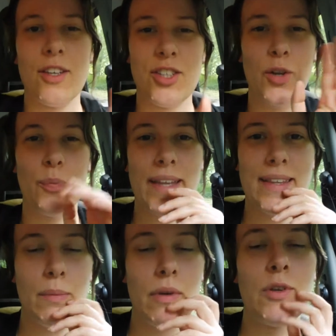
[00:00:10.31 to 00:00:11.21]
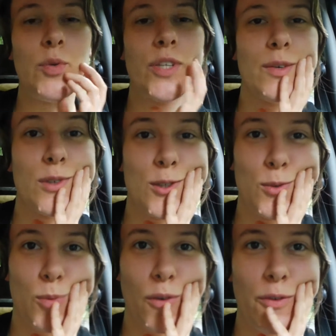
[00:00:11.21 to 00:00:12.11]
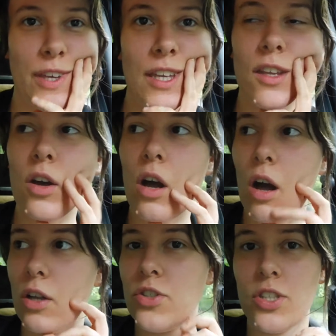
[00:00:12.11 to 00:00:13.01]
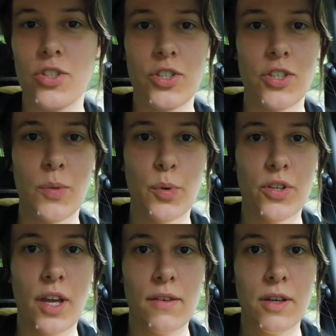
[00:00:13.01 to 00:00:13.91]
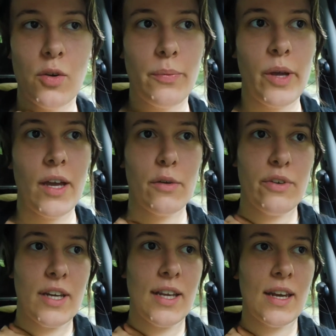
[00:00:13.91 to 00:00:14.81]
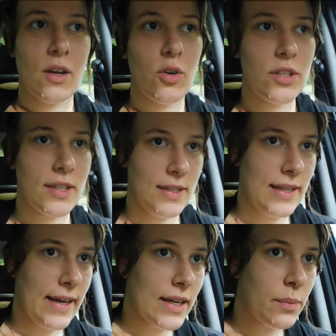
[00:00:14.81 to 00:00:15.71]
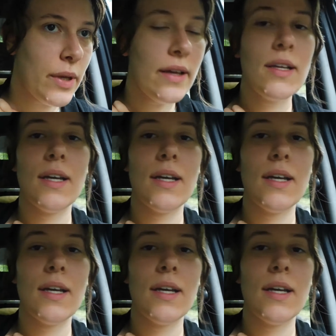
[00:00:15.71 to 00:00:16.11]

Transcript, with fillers: Ciao lupetti, benvenuti in questo nuovo video. Oggi ho deciso di portarvi con me a fare la raccolta delle erbe.